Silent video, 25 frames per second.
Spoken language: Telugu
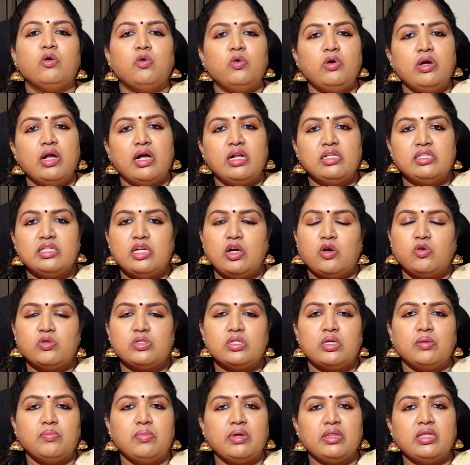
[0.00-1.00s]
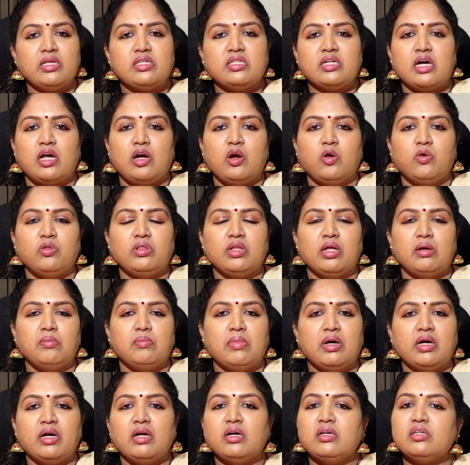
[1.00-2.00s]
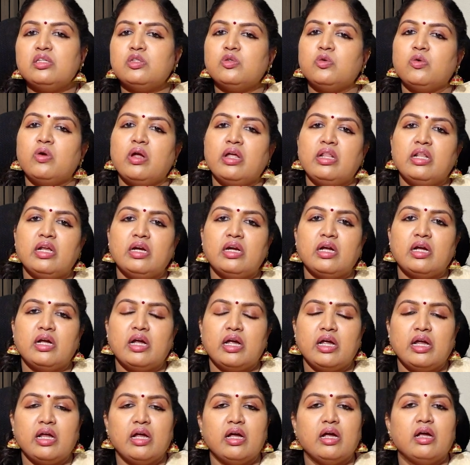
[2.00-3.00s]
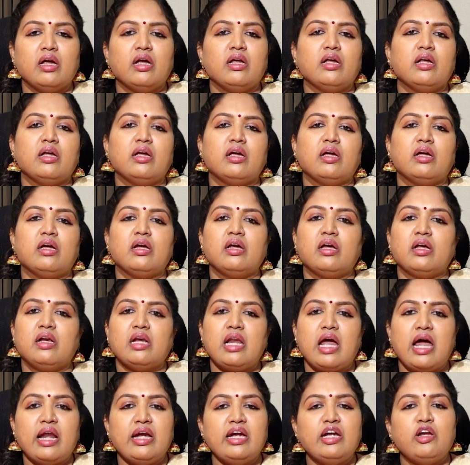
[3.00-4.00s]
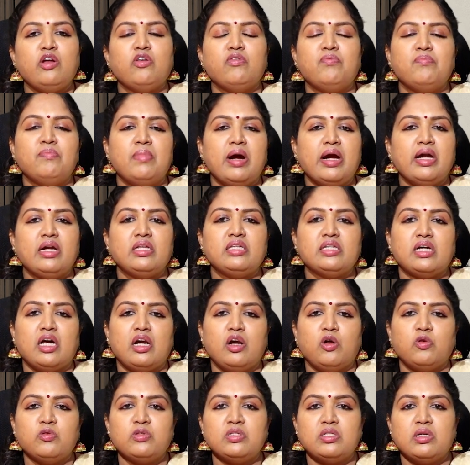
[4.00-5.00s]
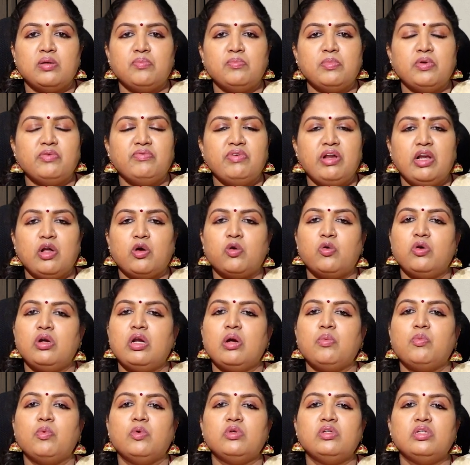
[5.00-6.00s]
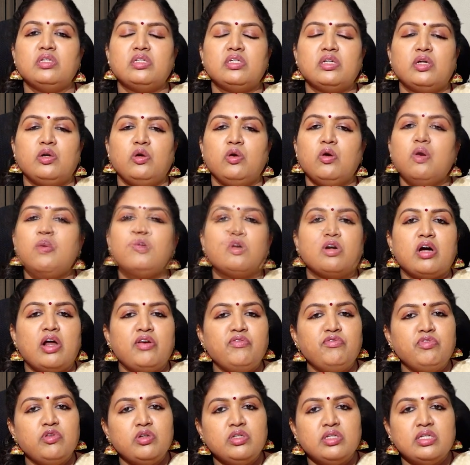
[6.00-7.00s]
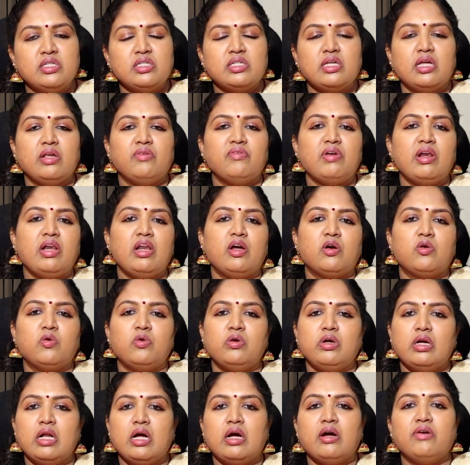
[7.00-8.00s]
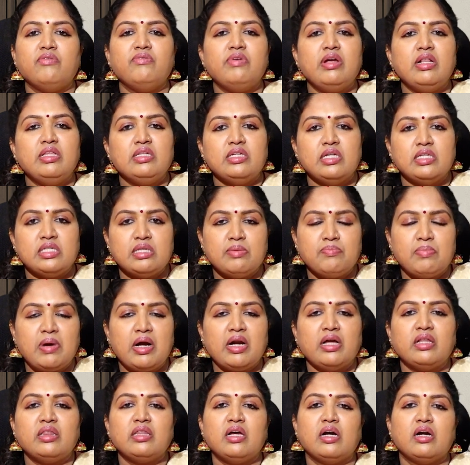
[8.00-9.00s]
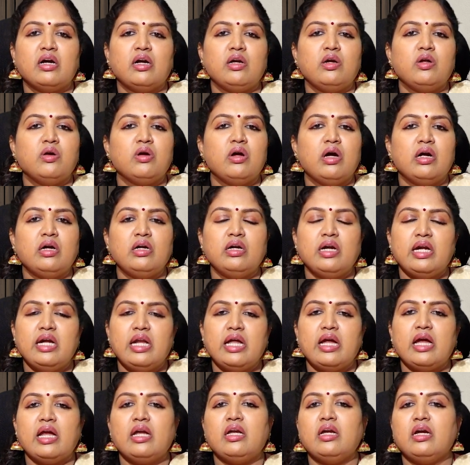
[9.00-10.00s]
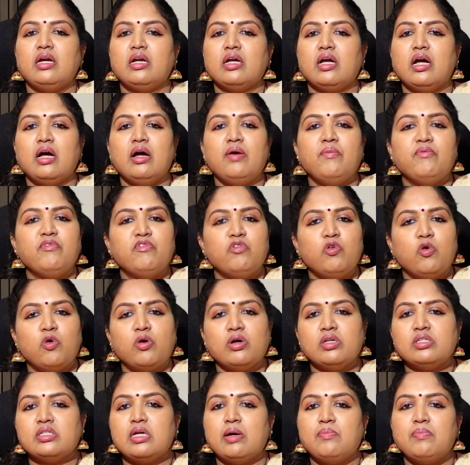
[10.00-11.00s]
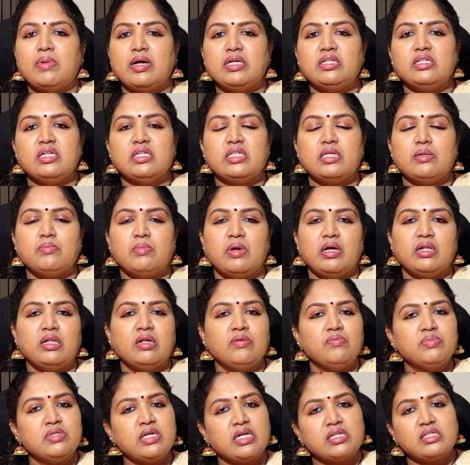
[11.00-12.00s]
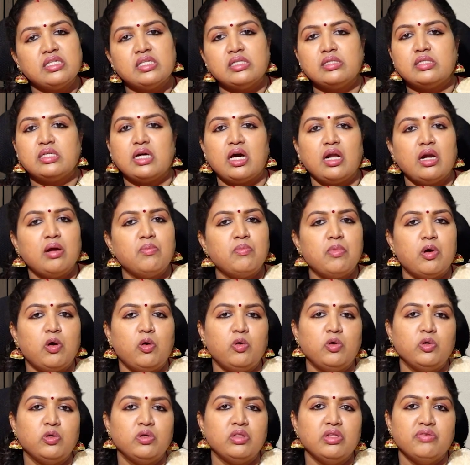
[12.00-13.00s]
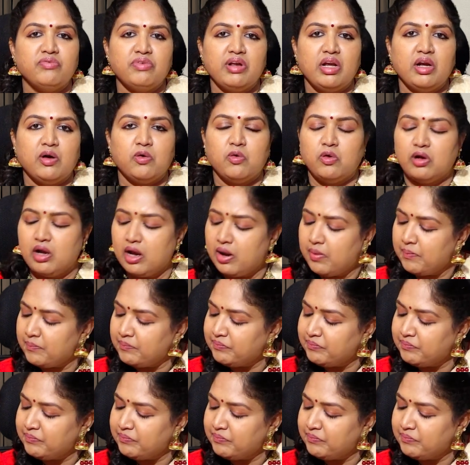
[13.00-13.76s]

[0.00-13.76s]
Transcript: ఉండాల్సిన అవసరం అయితే చాలా ఉందన్నమాట సో ఏంటంటే క్లారిటీ ఆఫ్ మైండ్ చాలా అవసరం ఇప్పుడు వీళ్ళకున్న పొజిషన్లో కన్ఫ్యూజన్స్కి వెళ్ళకుండా వీళ్ళు చేసే పనికి తగ్గట్టుగా డెడికేటెడ్గా ఫోకస్గా పనిచేస్తే మాత్రం సక్సెస్ చాలా బాగుంటుంది వీళ్ళకు కూడా